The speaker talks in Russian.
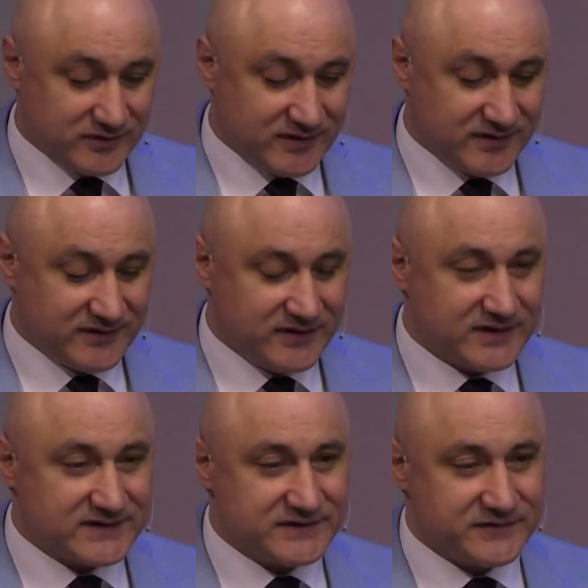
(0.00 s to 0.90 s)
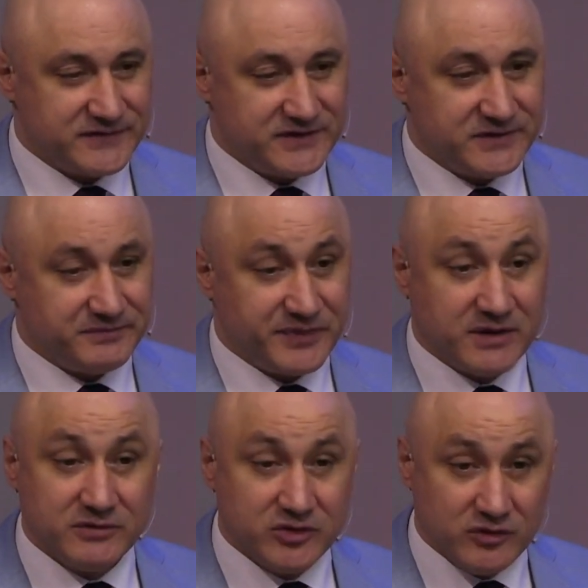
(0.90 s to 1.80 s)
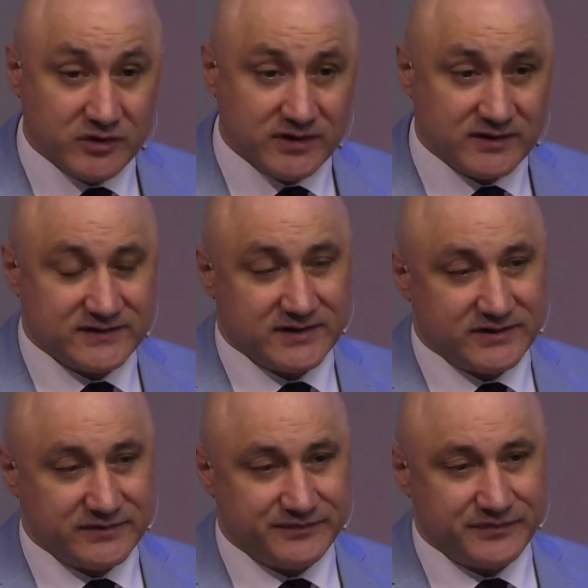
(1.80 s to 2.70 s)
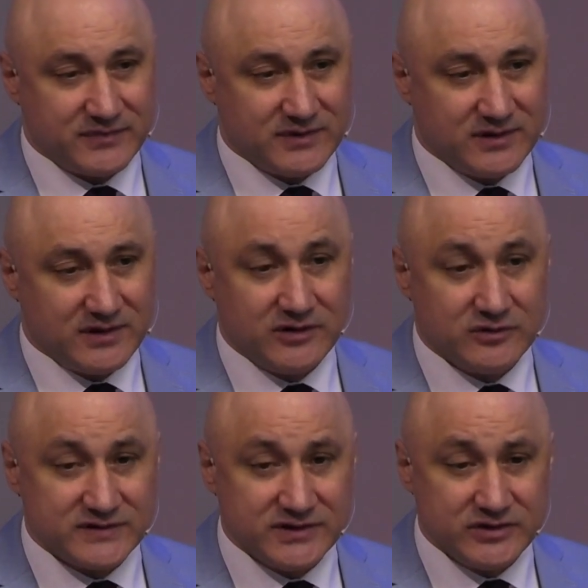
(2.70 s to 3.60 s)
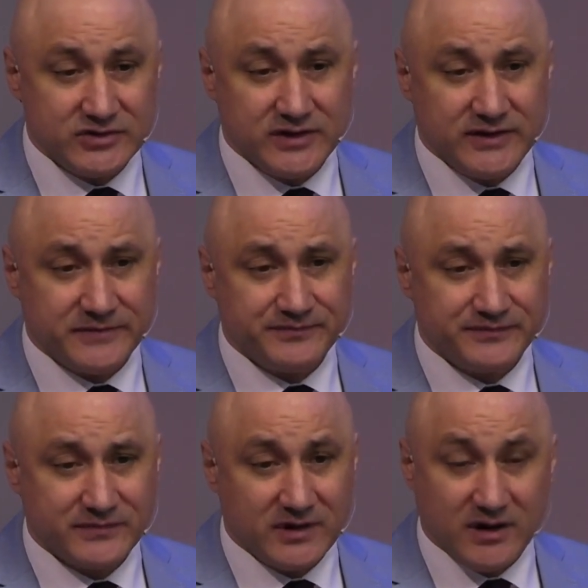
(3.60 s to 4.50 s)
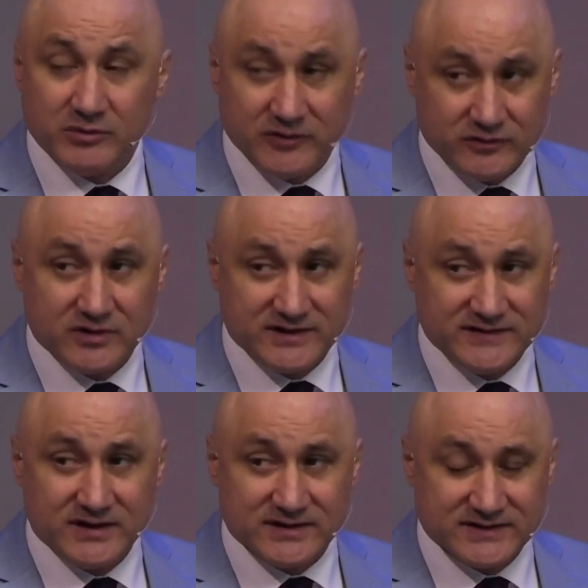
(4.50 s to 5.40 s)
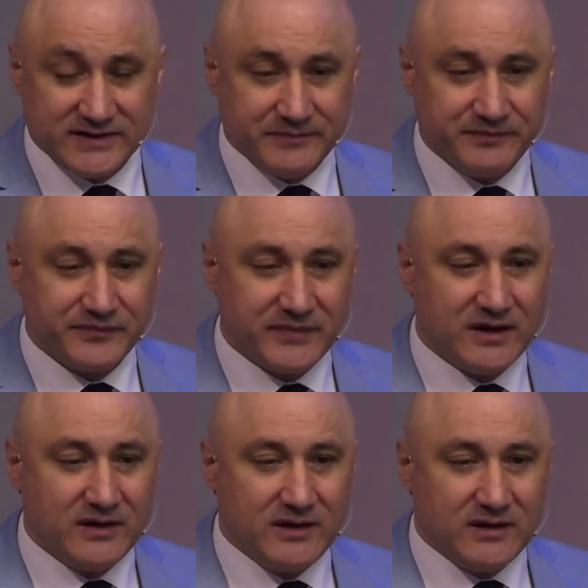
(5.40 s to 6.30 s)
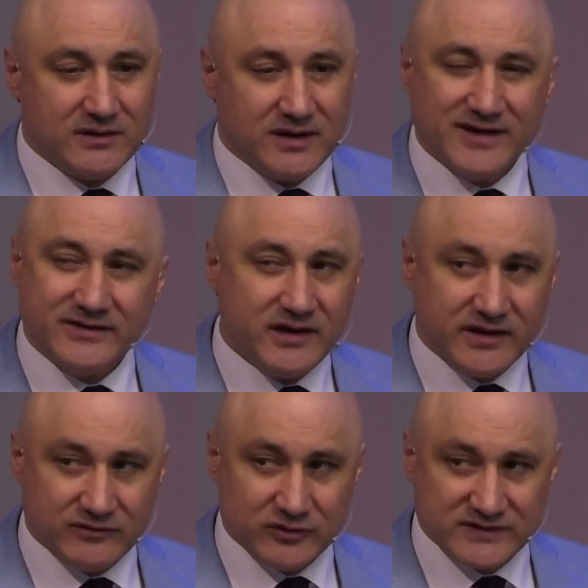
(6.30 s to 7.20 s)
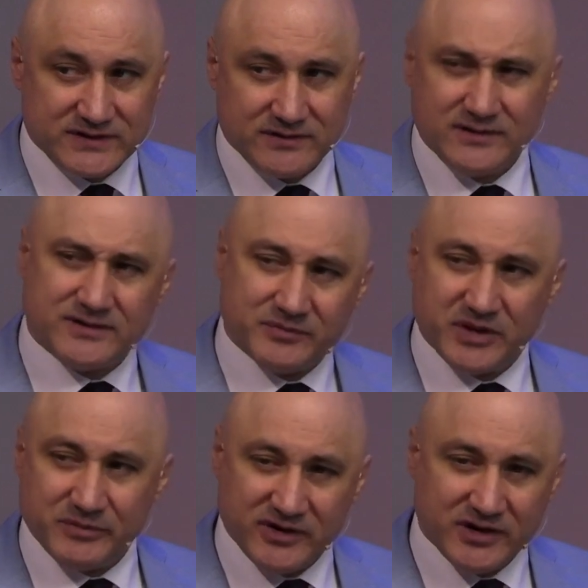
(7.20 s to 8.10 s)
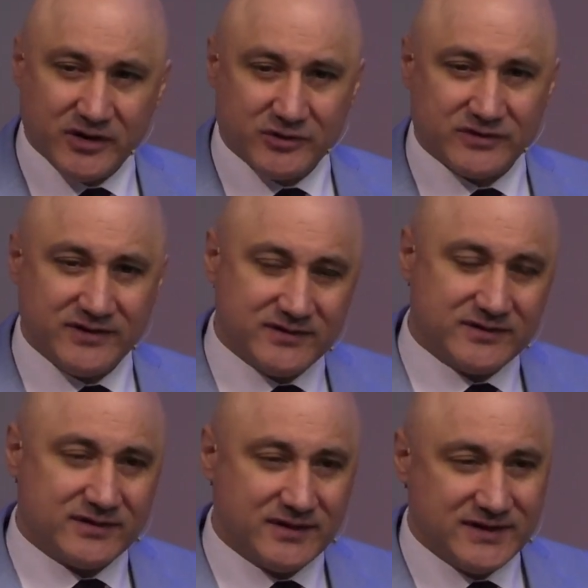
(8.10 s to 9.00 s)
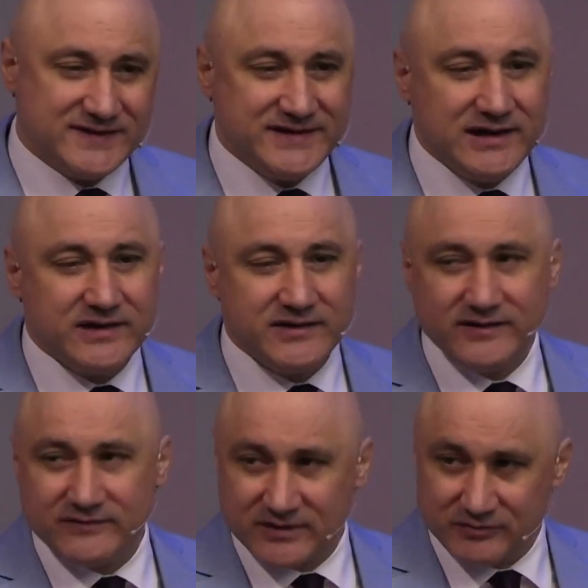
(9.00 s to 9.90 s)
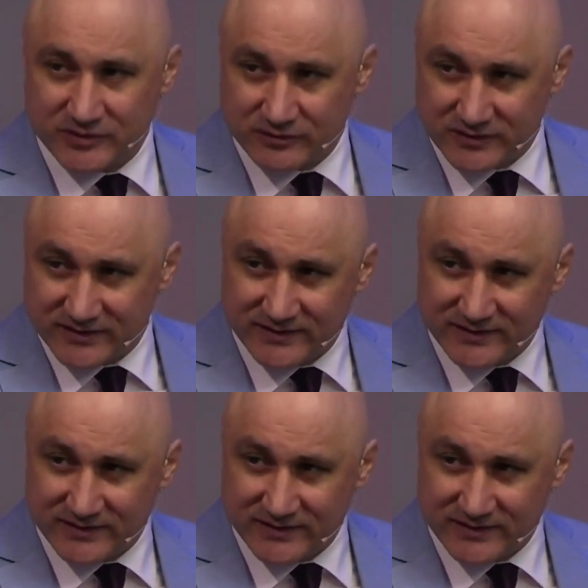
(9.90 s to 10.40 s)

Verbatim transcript: этих текстов, и многие, кстати, религиозные течения, я имею в виду христианские, э, отнекиваются, где-то применяют, где-то селективно берут эти